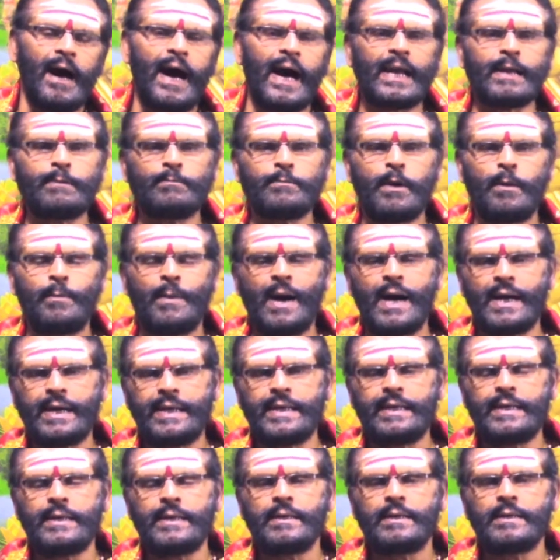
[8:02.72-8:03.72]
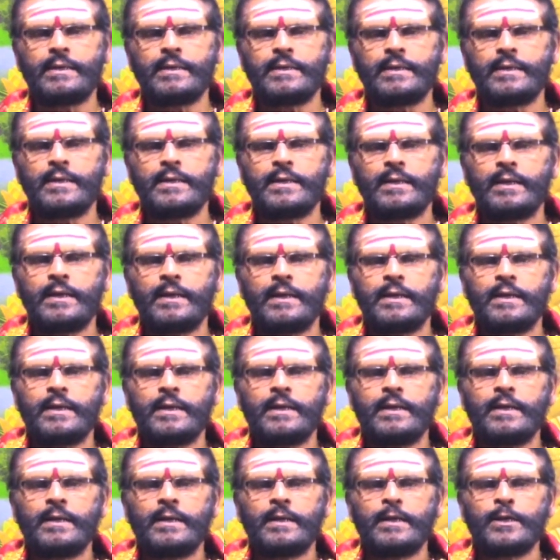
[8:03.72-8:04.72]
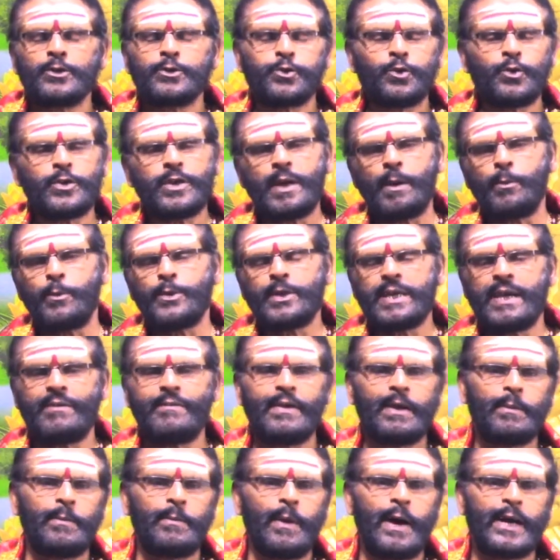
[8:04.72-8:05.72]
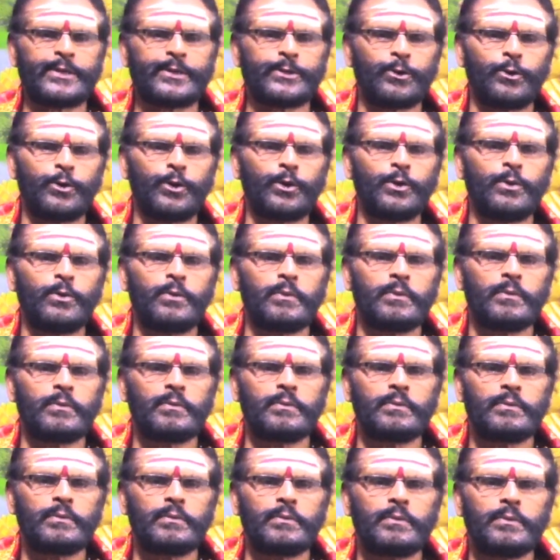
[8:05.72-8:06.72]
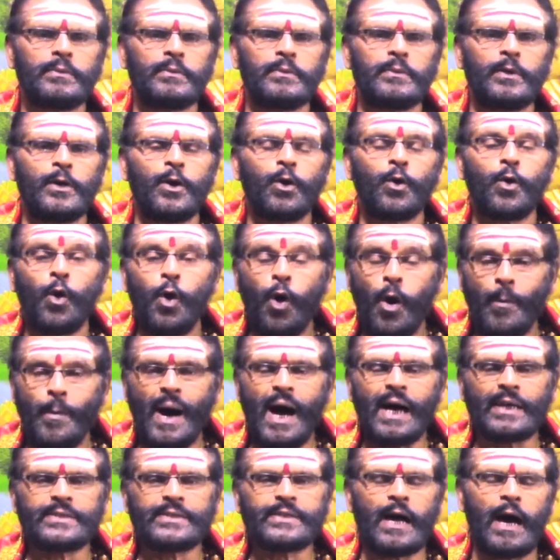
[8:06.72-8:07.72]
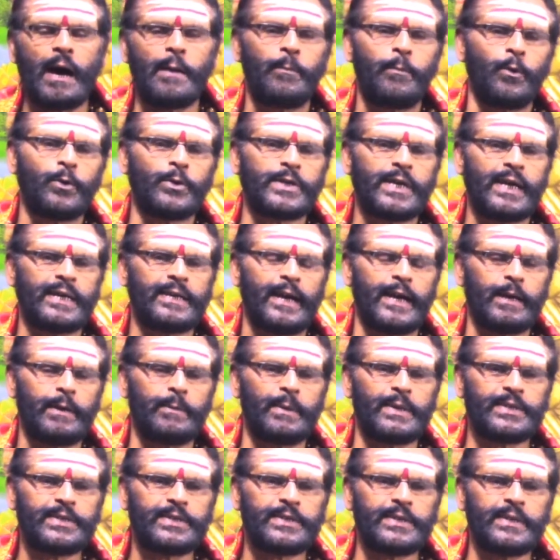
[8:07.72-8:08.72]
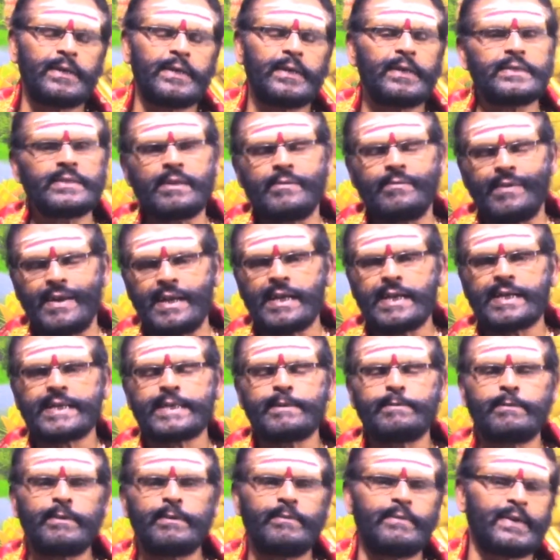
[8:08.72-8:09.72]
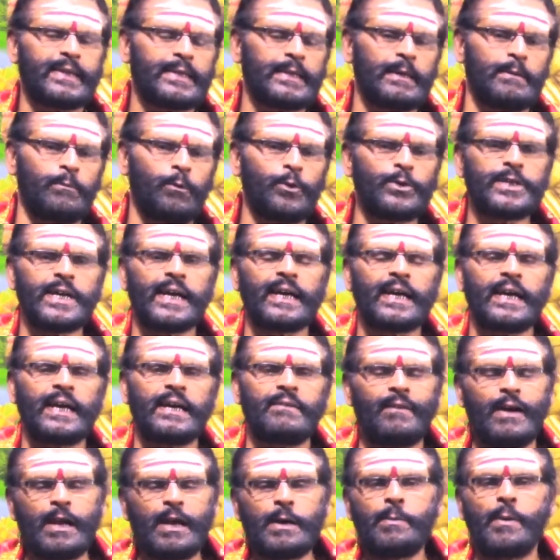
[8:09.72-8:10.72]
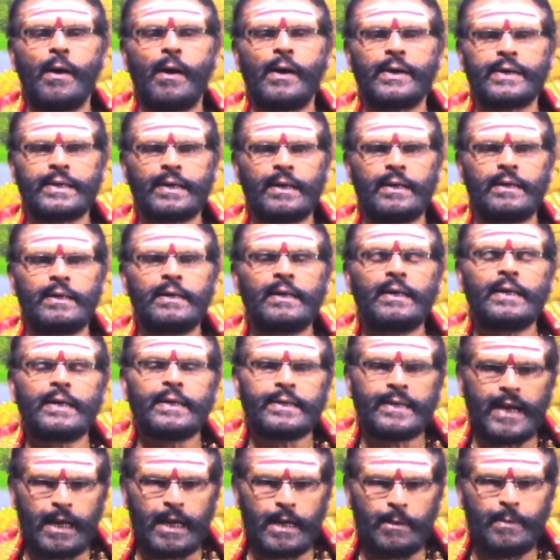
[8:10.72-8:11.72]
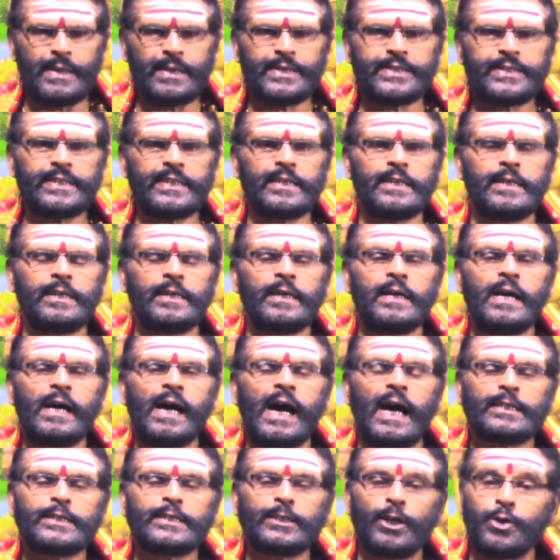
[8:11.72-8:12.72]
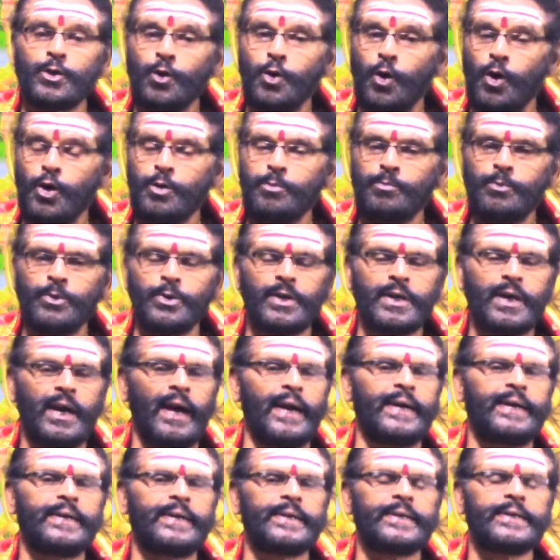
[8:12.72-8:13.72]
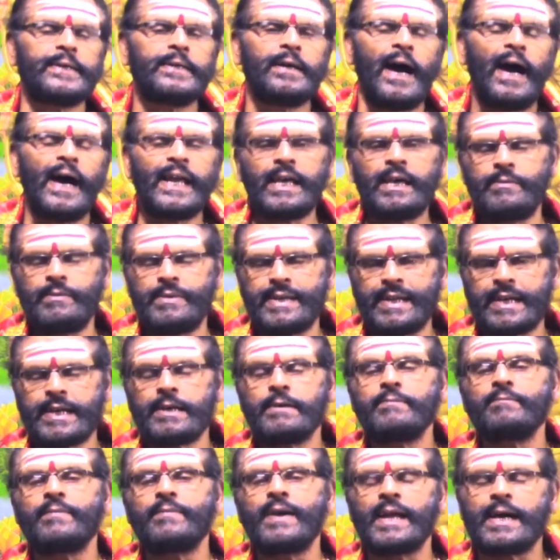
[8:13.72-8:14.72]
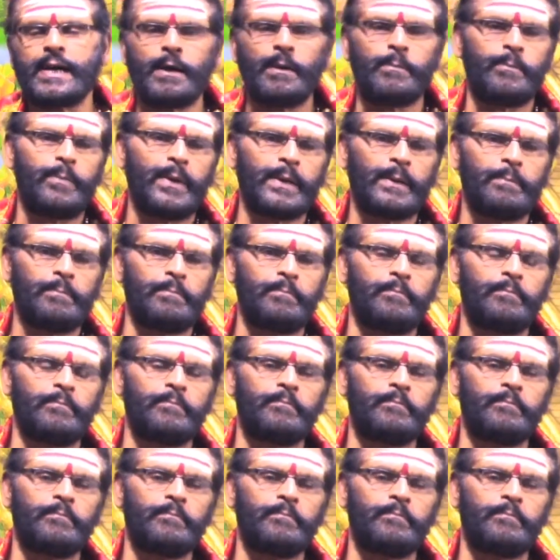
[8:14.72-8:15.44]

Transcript: ஆரம்பமாகி சூரிய பூஜை வழிபாட்டோடு கோமாதா பூஜை நடைபெற்று இந்த வரலட்சுமி விரத பூஜைகள் வழிபாடுகள் நடைபெற்று இந்த நோன்பு கயிறு அனைவருக்கும் வழங்கப்படும்